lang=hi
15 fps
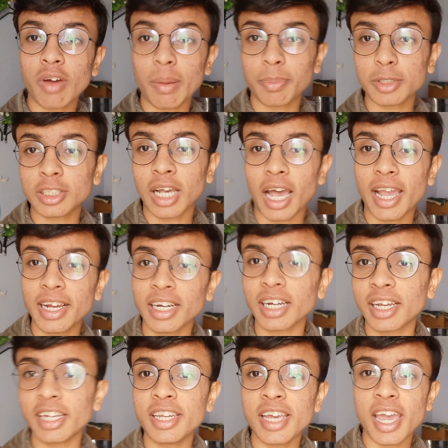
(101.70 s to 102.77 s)
वापस आएगा
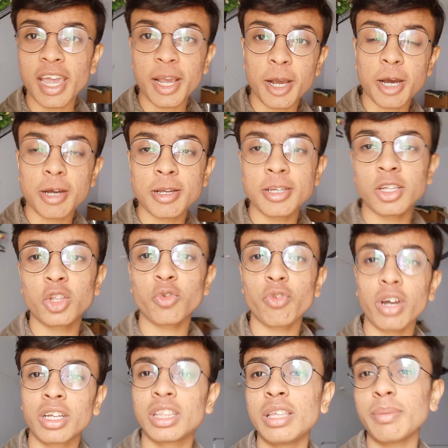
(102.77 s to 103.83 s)
कि नहीं आएगा ये तो
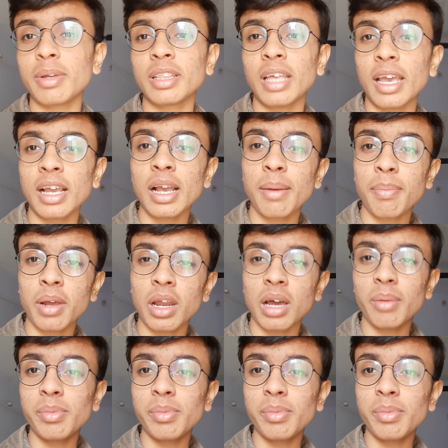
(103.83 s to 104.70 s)
वक्त ही बताएगा पर